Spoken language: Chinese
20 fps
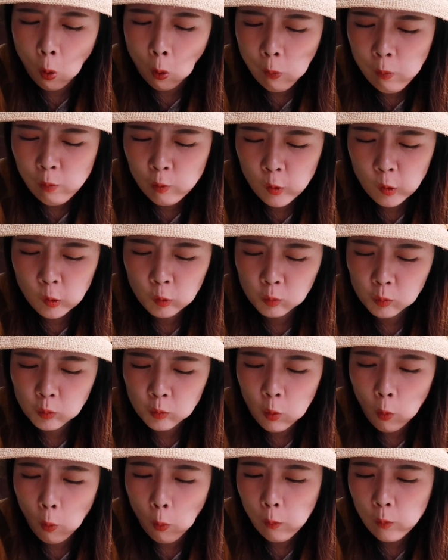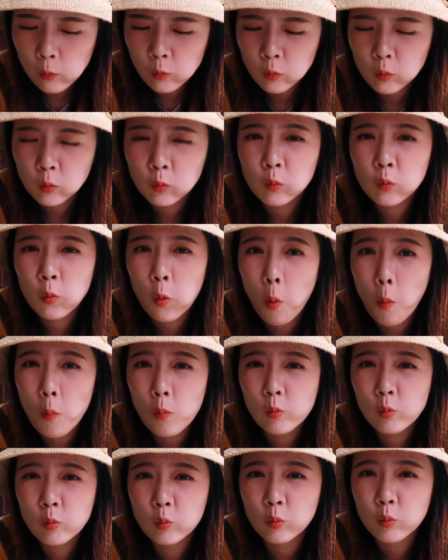看上去很好吃。
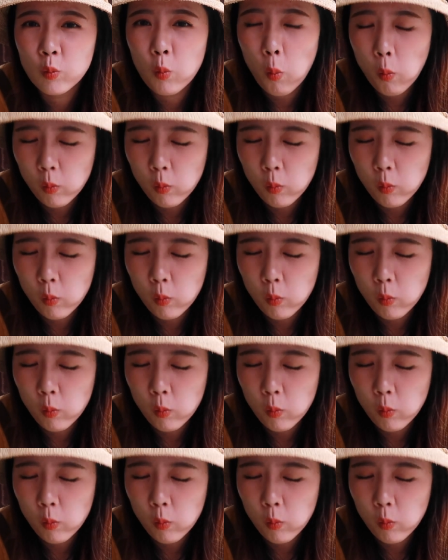嗯。